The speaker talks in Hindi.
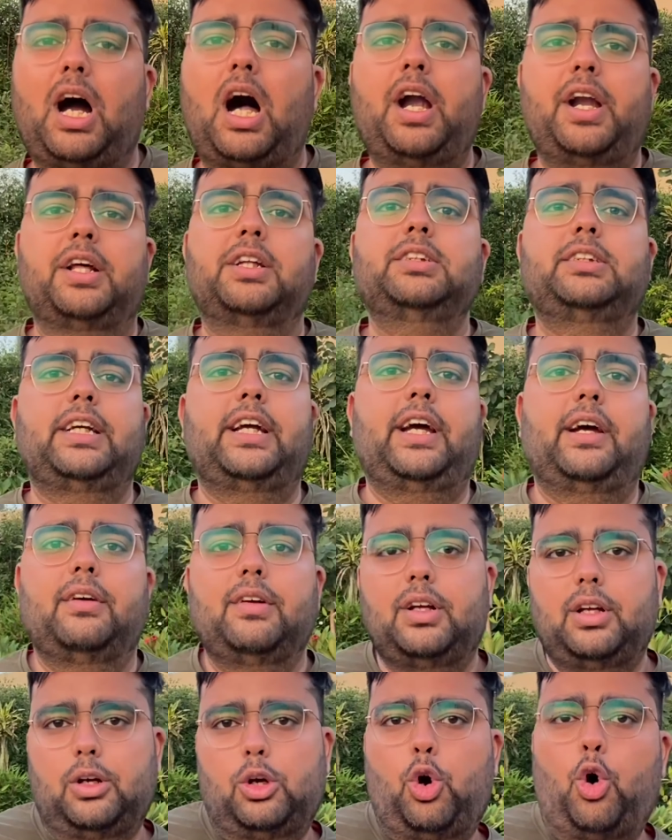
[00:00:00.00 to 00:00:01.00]
गार्डन्स है
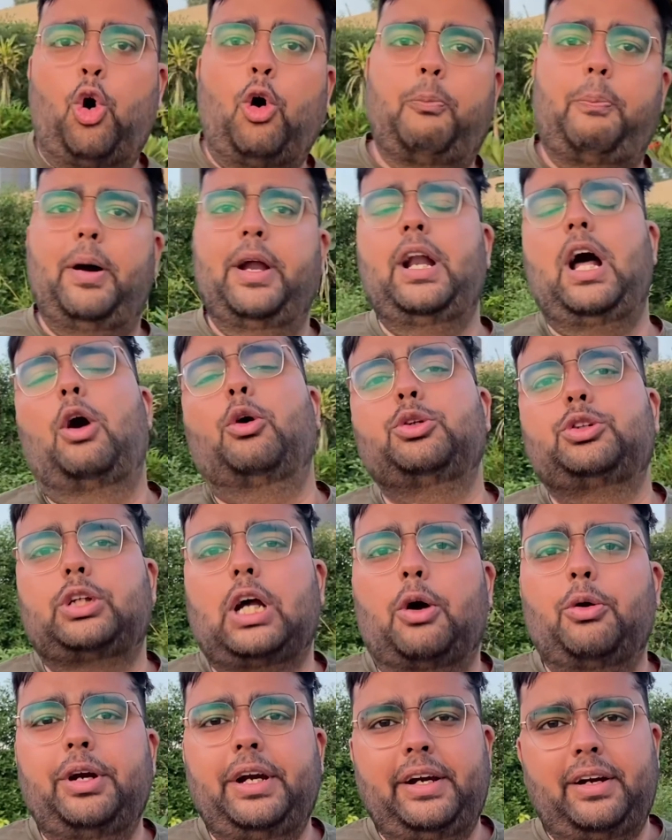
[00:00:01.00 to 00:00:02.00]
ओपन
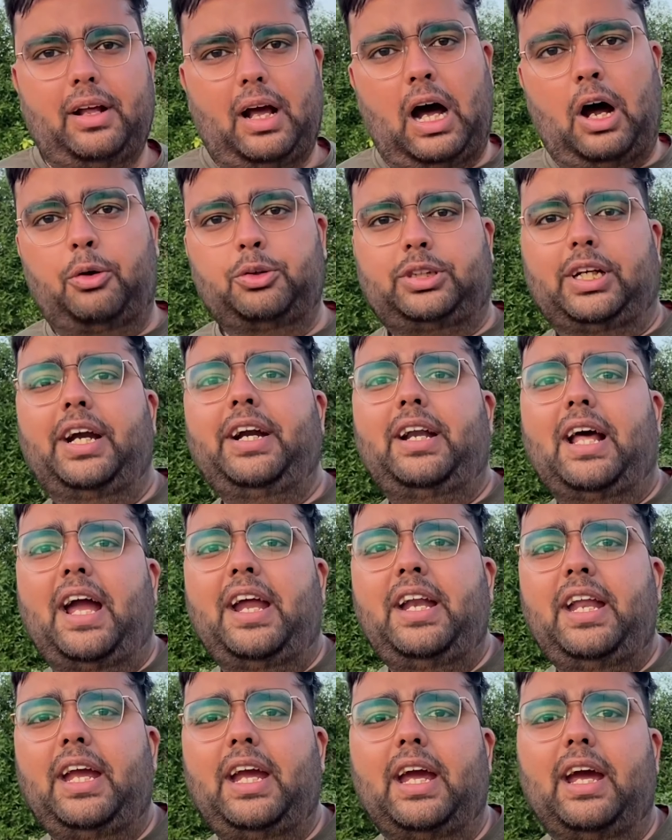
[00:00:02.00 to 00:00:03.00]
आउटसाइड आउटसाइड
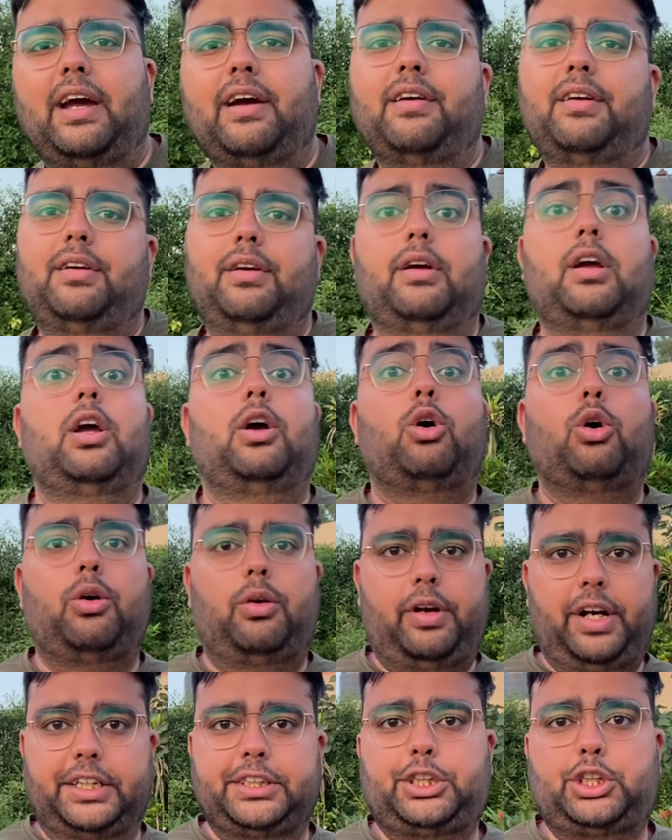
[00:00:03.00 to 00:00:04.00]
डाइनिंग है
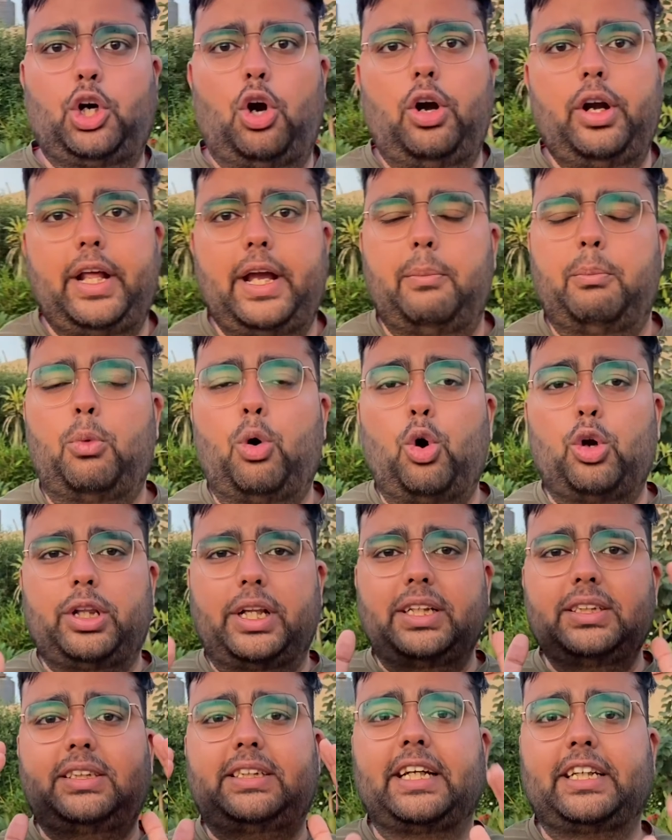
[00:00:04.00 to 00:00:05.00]
रेस्टोरेंट है मोर
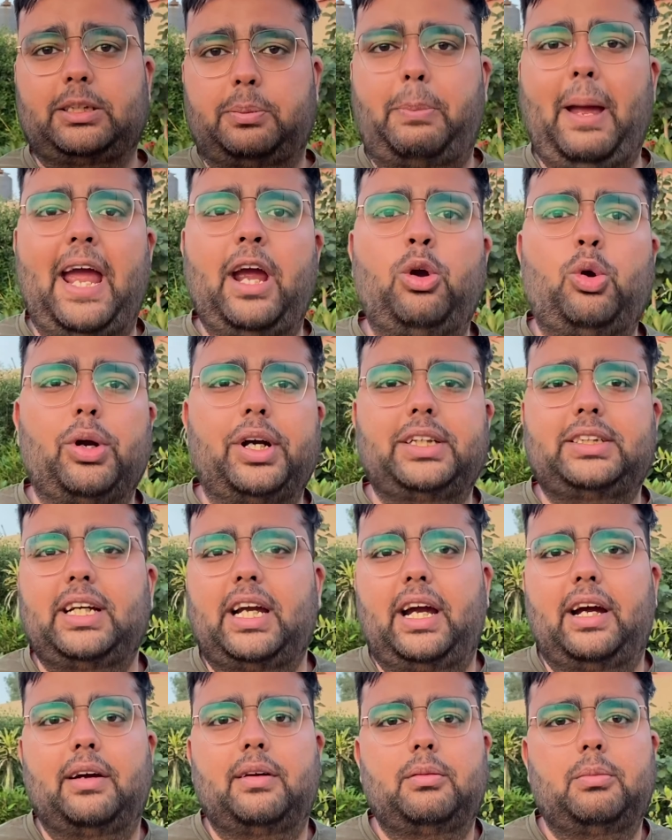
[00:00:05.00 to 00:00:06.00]
देन सिक्स बैंकुट
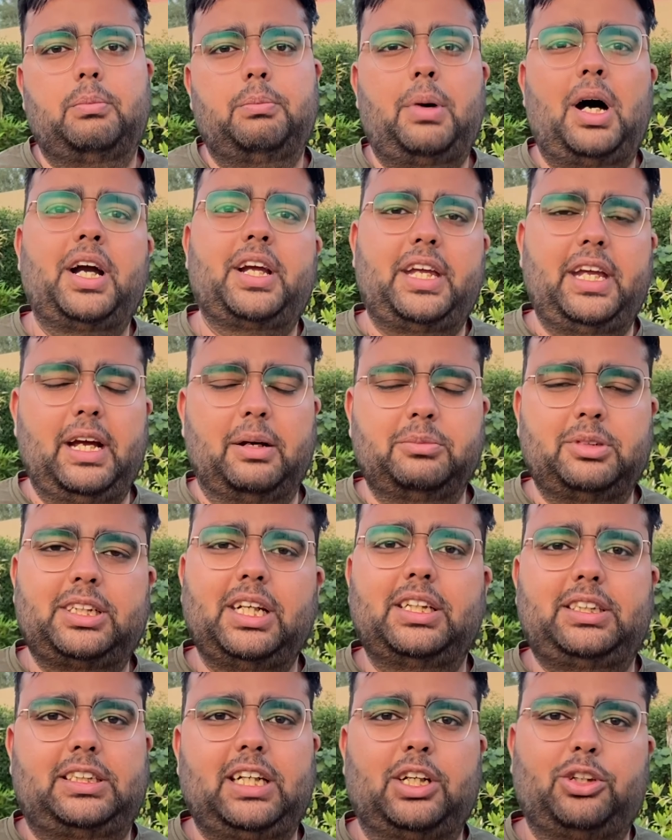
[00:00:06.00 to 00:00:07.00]
हैं बाकी हमसे
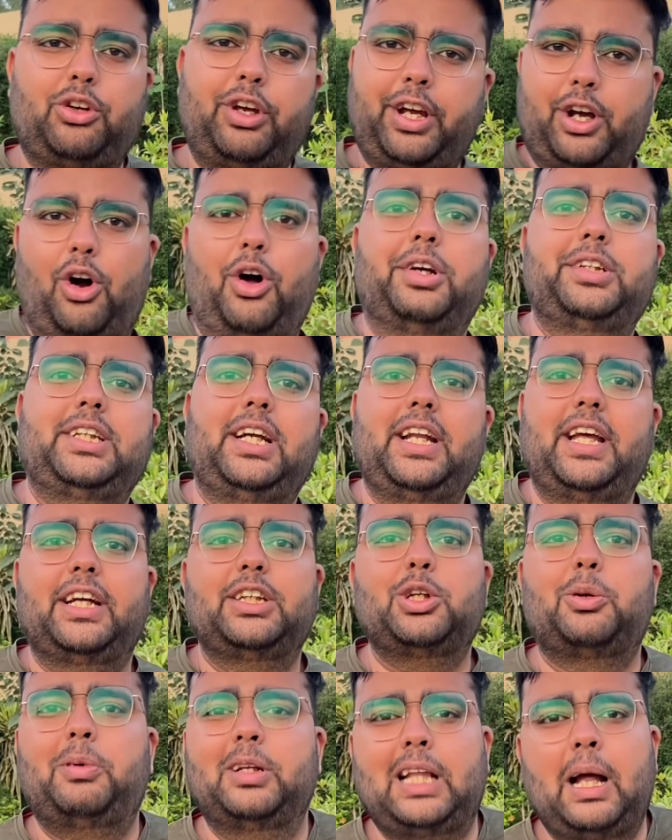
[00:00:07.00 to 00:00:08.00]
अच्छा तो एक और जने हैं
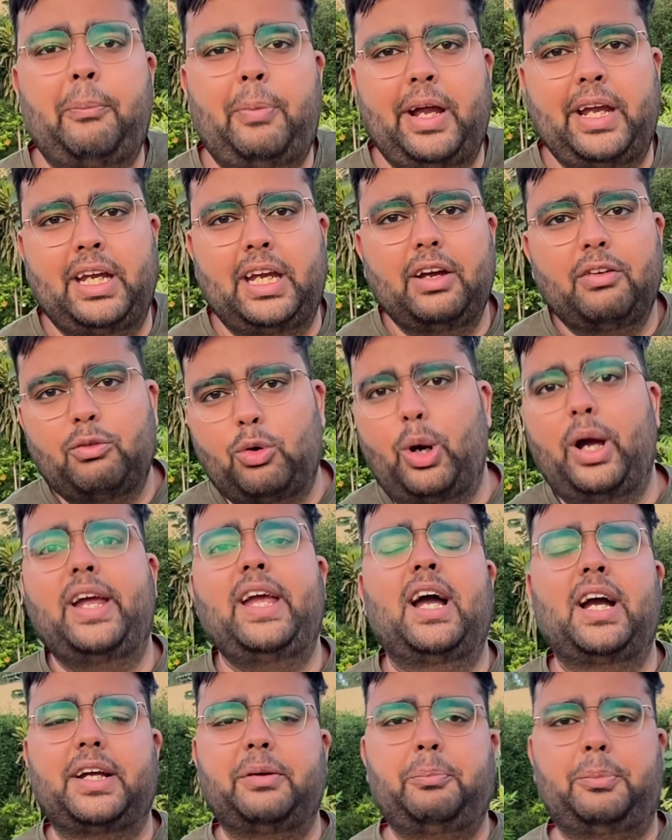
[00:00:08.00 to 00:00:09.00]
जो बता पाएंगे वो है
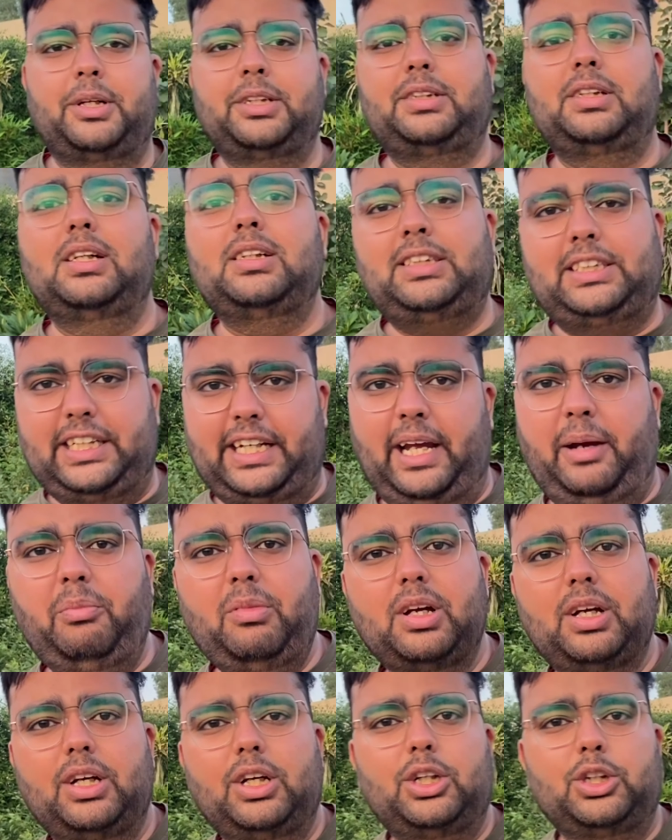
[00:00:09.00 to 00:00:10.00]
यहाँ के पर्सनल जीएम
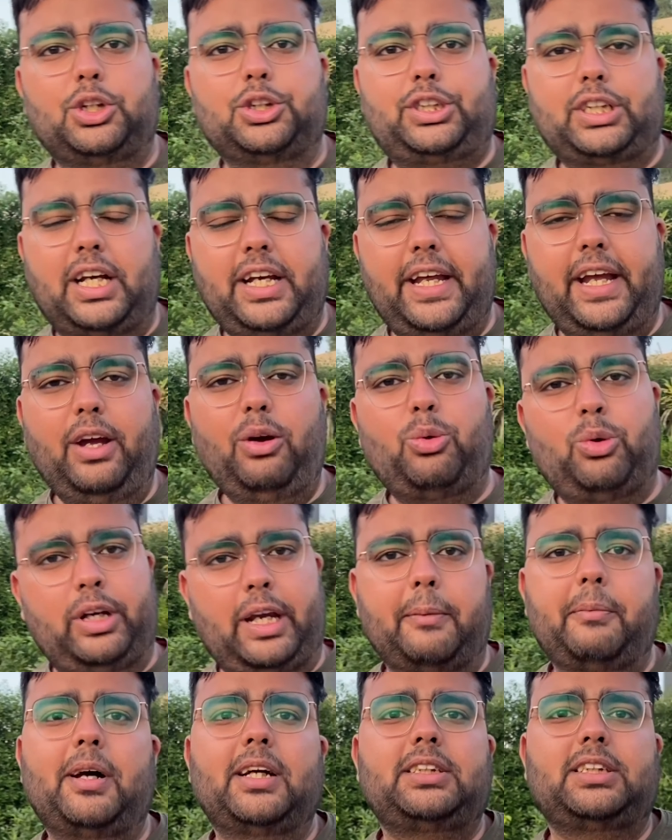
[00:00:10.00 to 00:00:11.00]
तो चलिए उनके
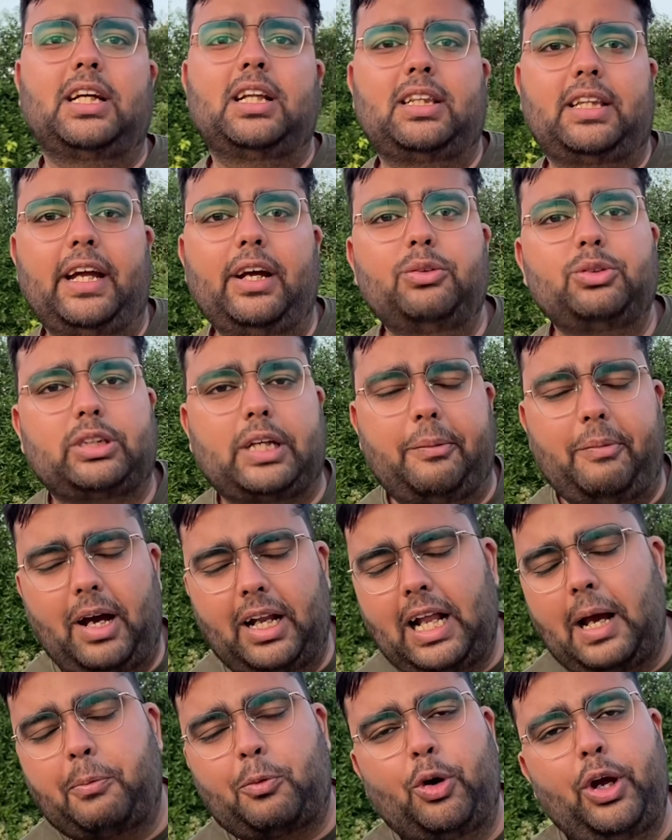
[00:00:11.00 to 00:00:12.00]
पास चलते हैं उसके बाद
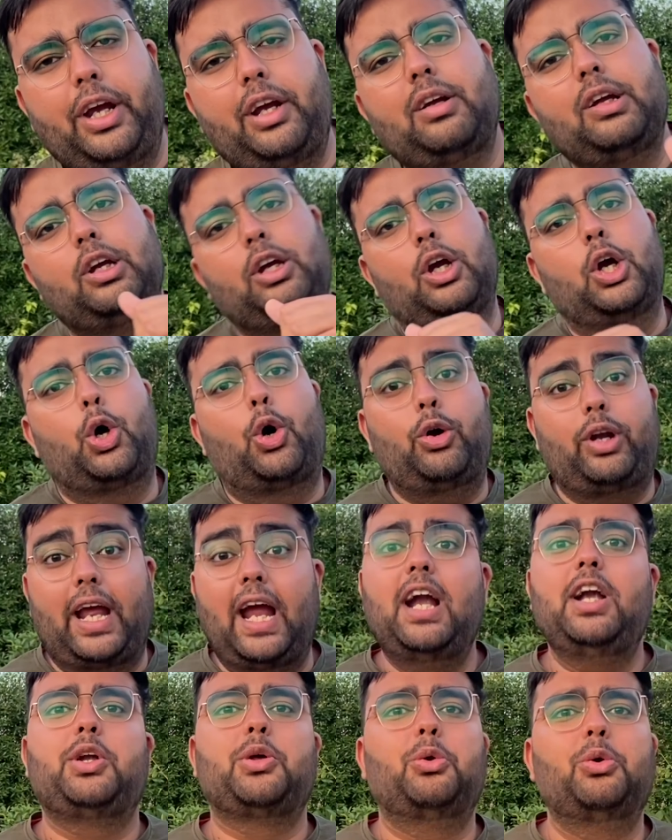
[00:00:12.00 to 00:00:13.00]
आपको एक
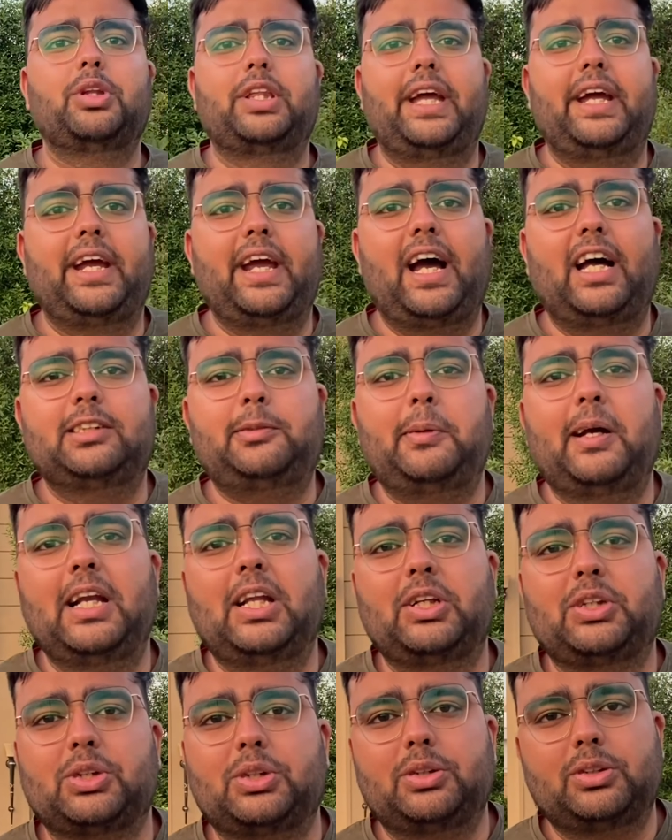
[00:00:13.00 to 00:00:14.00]
होटल टूर देंगे आज पहले
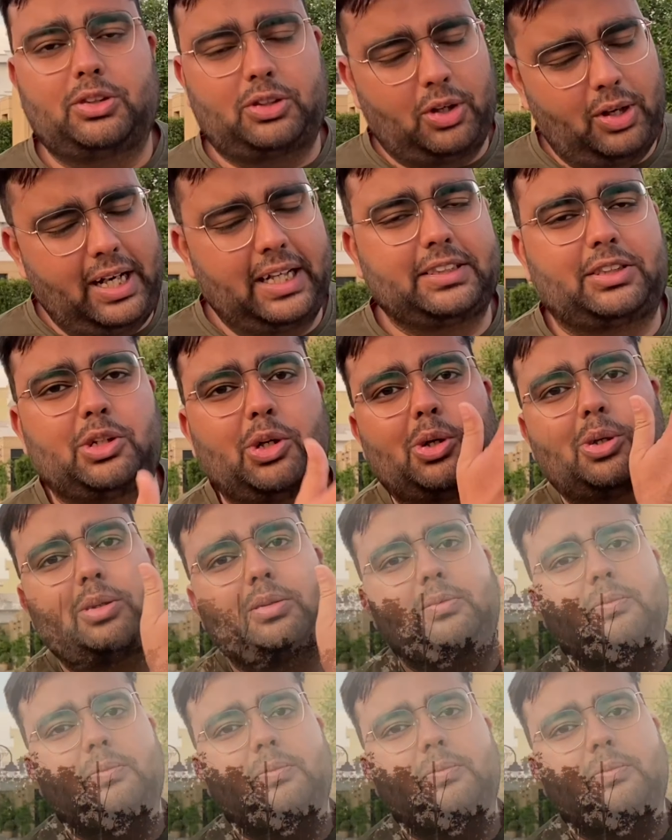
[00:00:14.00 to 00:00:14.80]
तो सो लेट्स गो